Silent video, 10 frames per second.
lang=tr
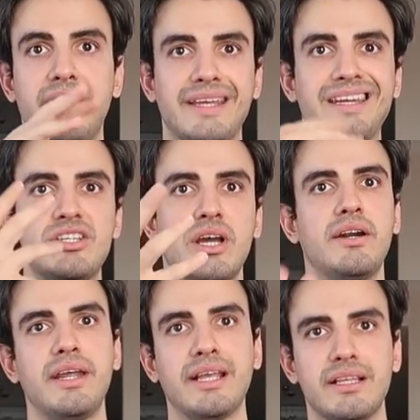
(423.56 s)
var. Yeni
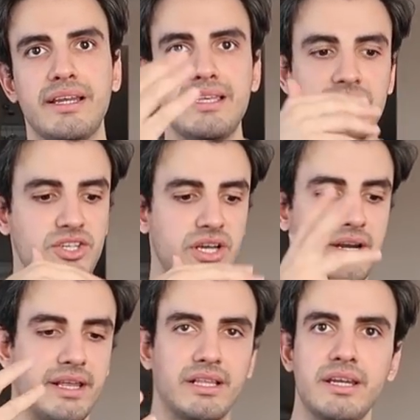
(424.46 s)
çıkan renkleri, eski çıkan
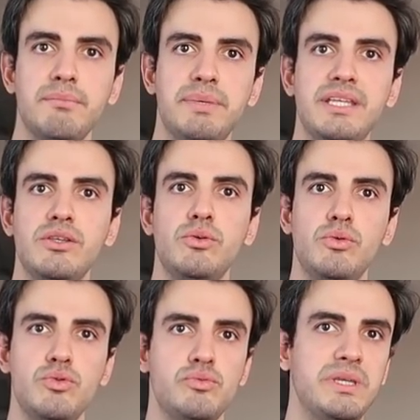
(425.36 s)
renkleri
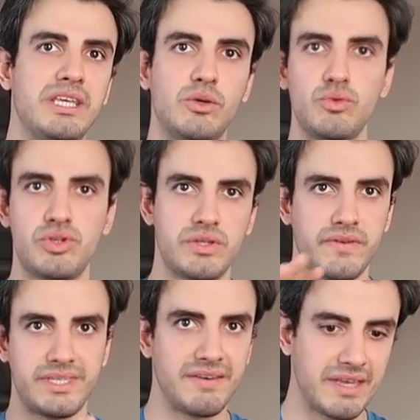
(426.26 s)

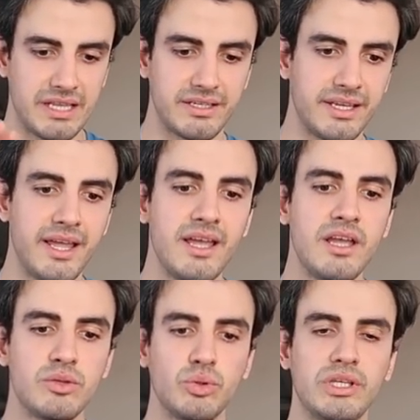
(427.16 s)
1100-1200 seviyelerinde
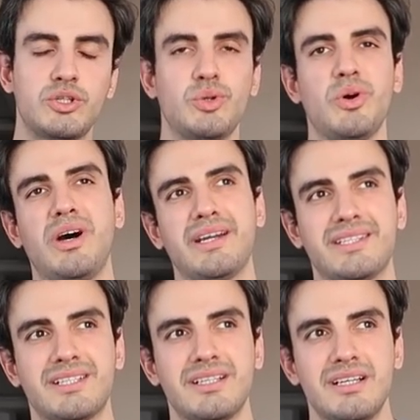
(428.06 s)
dolaşıyor.
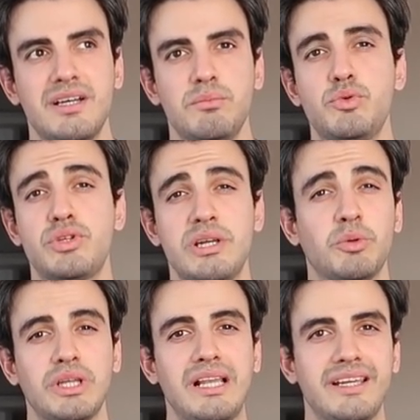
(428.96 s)
Artık bütçeli
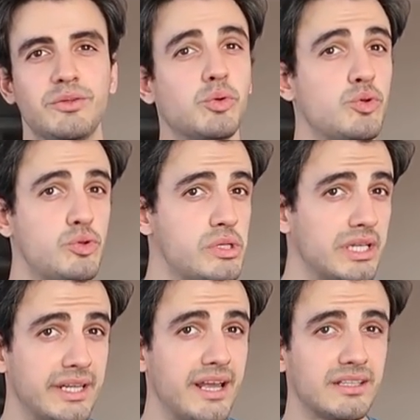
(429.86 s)
modellerin 900
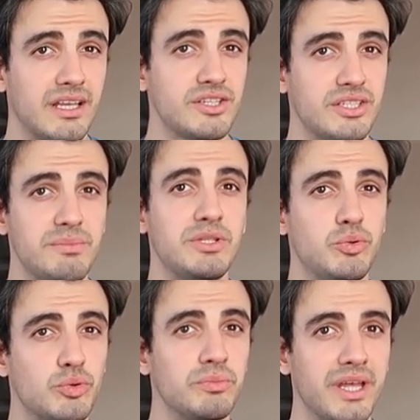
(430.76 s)
liralara yaklaştığı bir
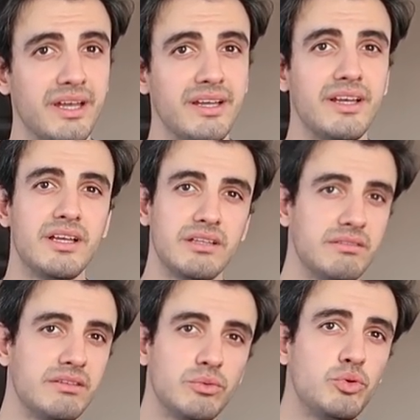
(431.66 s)
durumda
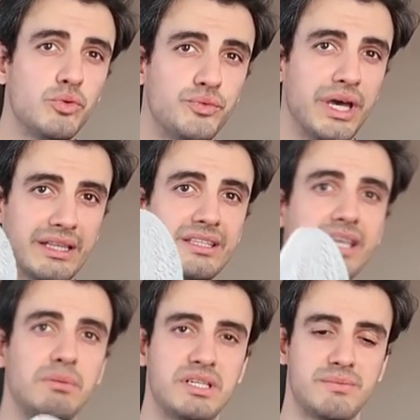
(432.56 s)
uygun fiyatlı
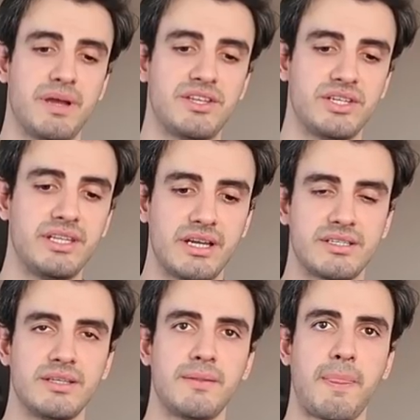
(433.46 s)
diyebiliriz bence. Ne
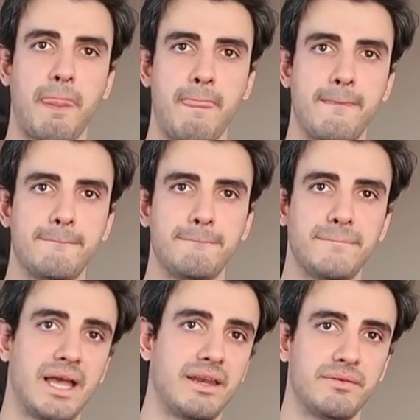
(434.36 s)
dersin?
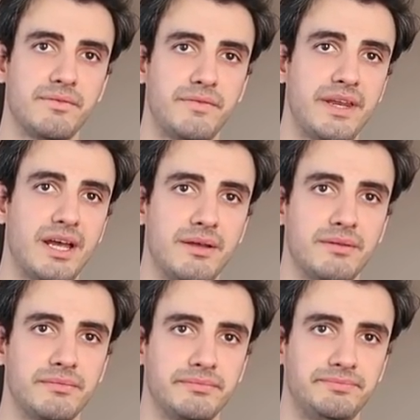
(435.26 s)
Bence yani, çok fena. da
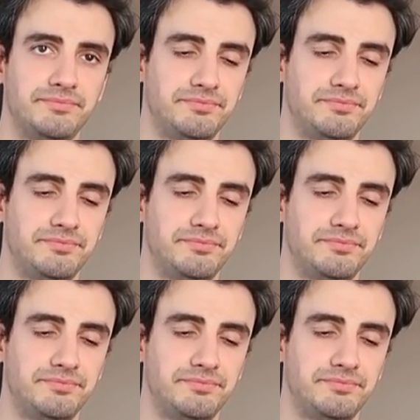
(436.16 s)
değil ama